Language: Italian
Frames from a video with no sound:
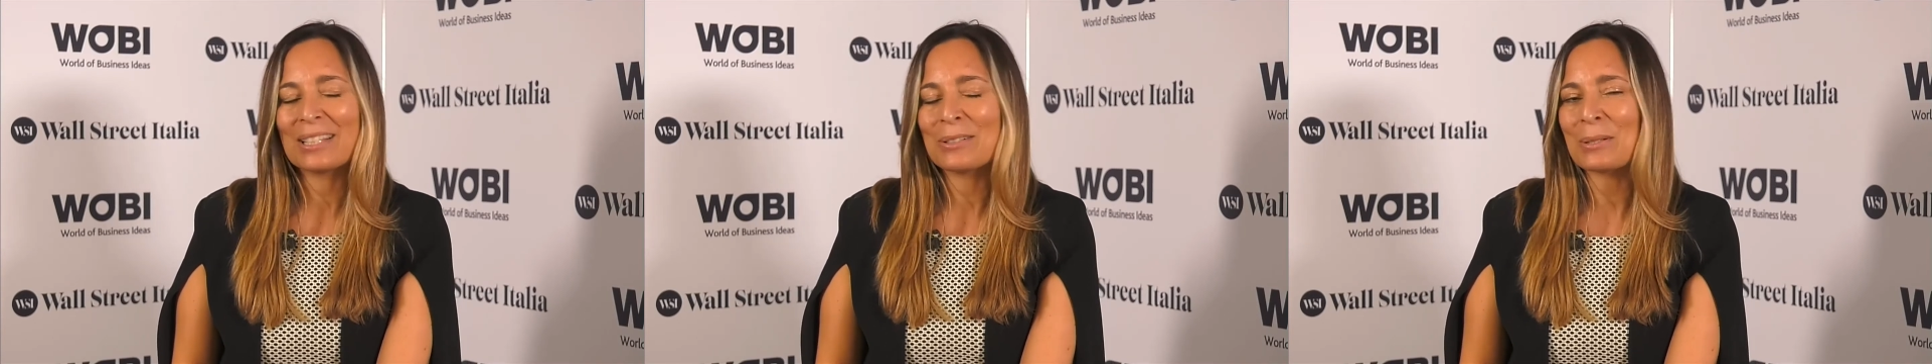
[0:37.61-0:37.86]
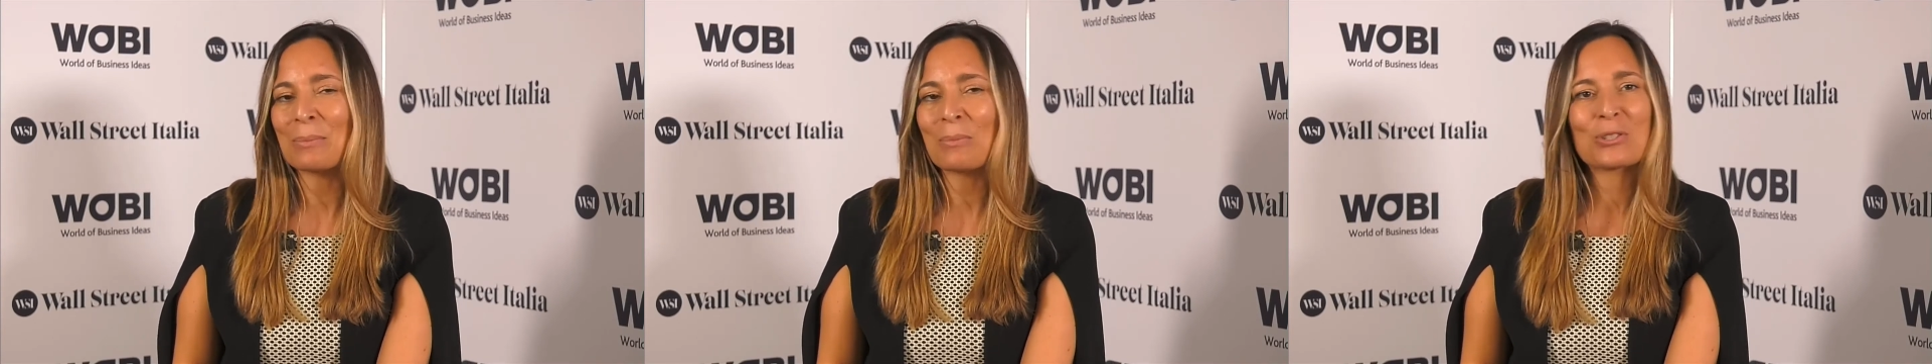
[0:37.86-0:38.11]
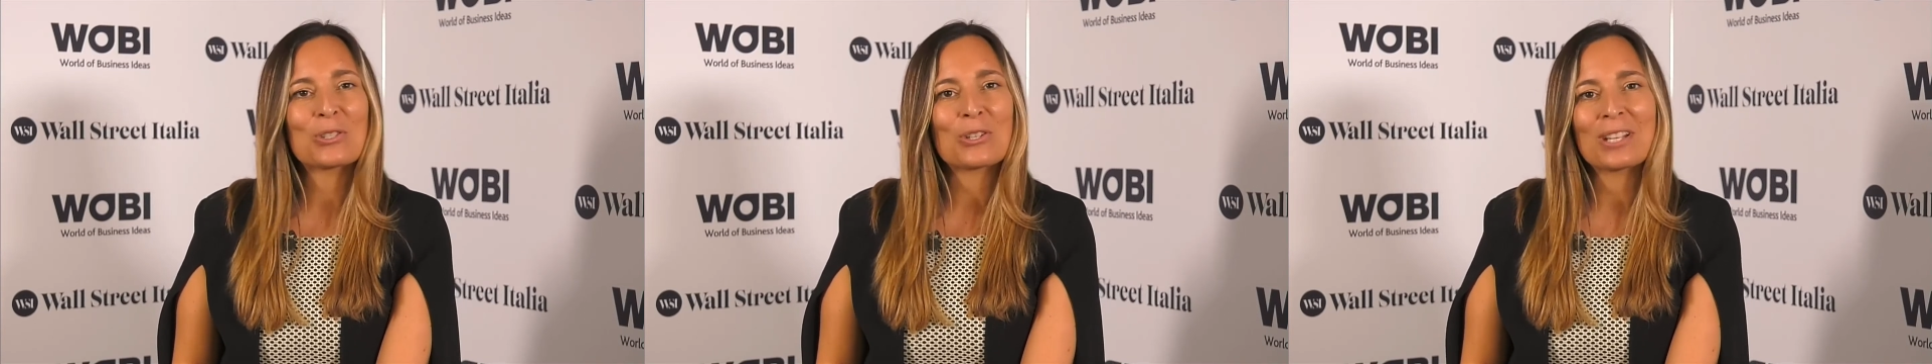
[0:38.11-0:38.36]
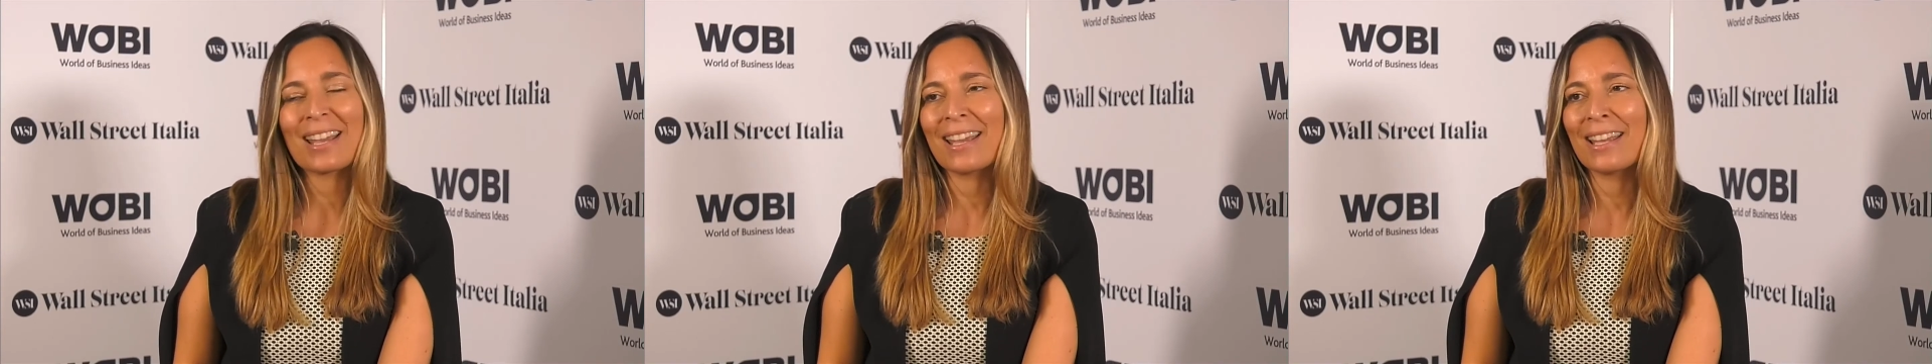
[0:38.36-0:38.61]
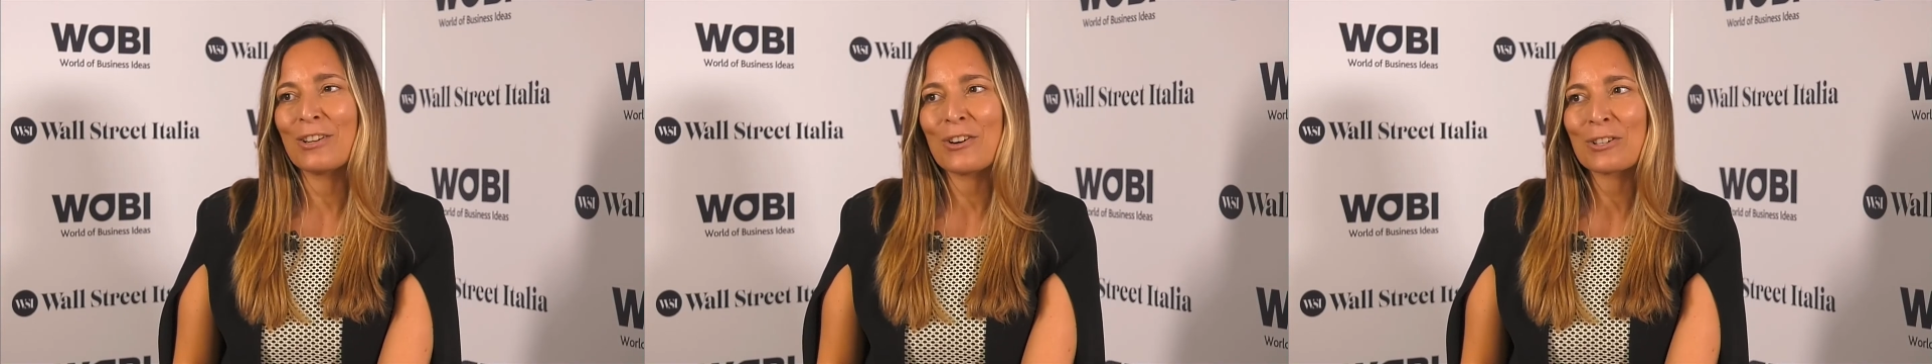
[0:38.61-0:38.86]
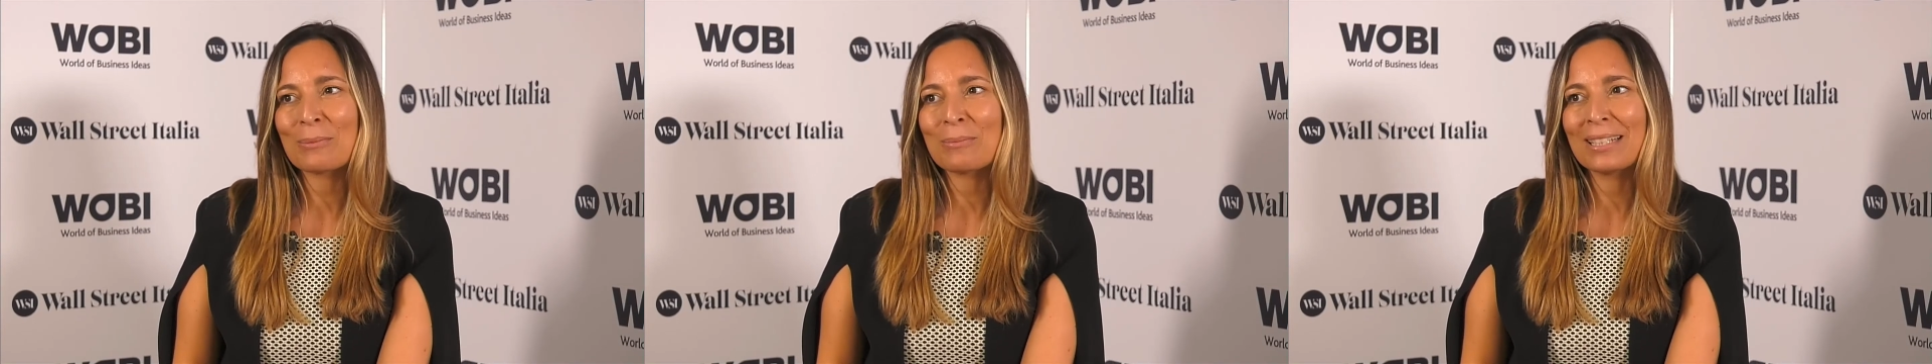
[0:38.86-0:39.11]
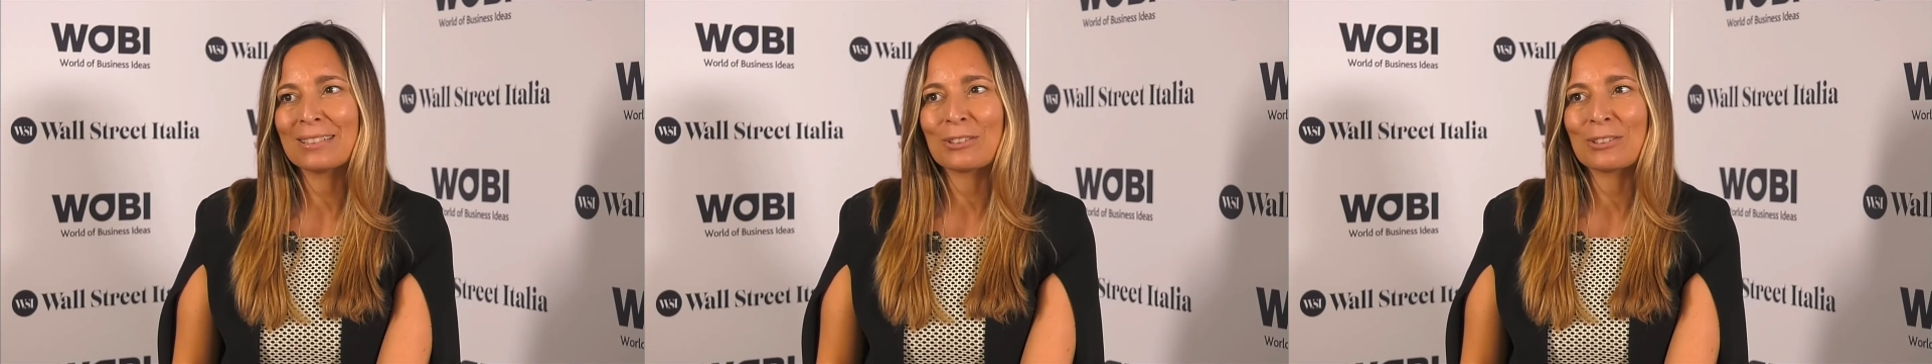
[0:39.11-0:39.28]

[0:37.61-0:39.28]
è un'emozione enorme